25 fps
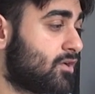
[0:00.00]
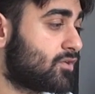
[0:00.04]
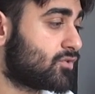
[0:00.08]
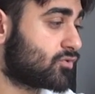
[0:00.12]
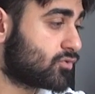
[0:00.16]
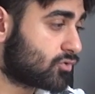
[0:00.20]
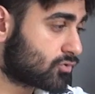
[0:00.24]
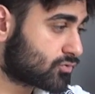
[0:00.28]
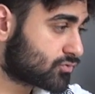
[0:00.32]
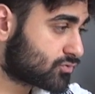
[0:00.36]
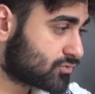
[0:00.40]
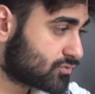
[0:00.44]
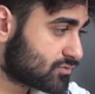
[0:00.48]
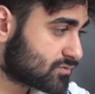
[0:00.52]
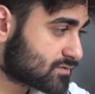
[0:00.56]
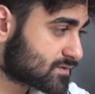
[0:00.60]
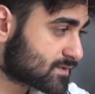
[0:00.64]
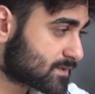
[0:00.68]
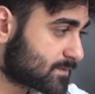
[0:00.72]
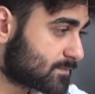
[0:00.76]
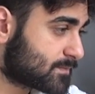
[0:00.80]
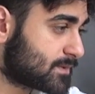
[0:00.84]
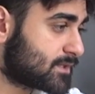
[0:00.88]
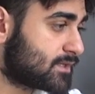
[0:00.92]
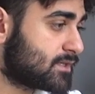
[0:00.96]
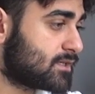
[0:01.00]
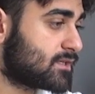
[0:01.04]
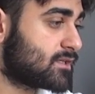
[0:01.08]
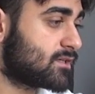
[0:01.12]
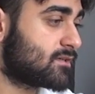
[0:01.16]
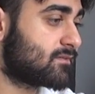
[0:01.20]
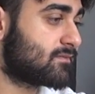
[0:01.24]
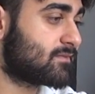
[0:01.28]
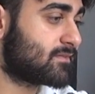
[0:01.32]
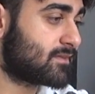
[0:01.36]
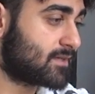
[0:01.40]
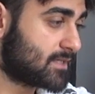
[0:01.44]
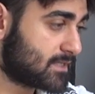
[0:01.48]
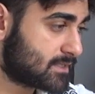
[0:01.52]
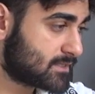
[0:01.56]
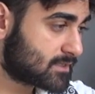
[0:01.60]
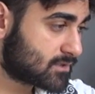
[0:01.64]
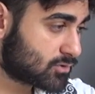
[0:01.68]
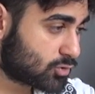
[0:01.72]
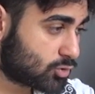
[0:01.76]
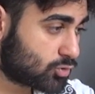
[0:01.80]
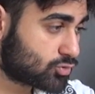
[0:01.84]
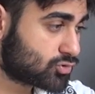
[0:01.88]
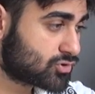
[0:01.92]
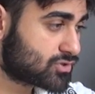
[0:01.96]
Gördüğünüz gibi daha
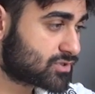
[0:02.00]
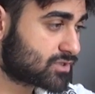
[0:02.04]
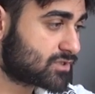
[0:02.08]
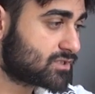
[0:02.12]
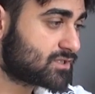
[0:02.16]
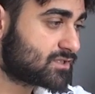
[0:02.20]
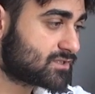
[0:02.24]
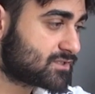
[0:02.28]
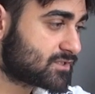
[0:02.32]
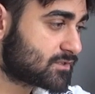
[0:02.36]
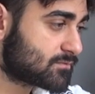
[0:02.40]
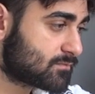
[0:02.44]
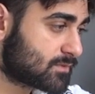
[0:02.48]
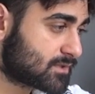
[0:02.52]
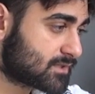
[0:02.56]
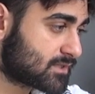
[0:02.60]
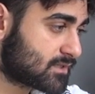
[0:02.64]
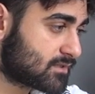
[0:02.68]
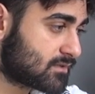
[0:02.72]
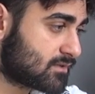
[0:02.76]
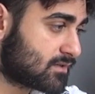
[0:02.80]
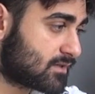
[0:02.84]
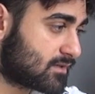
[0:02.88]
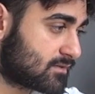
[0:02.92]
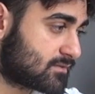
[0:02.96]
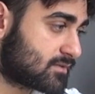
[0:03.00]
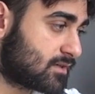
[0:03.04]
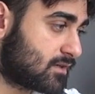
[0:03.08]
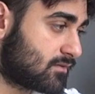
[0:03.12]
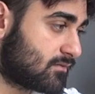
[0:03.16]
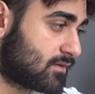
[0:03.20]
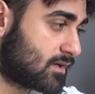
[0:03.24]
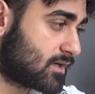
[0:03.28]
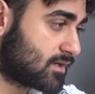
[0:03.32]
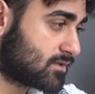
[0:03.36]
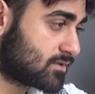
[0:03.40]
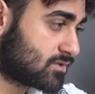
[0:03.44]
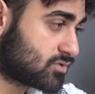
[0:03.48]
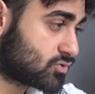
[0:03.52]
kodu çalıştırmadan hata verdi.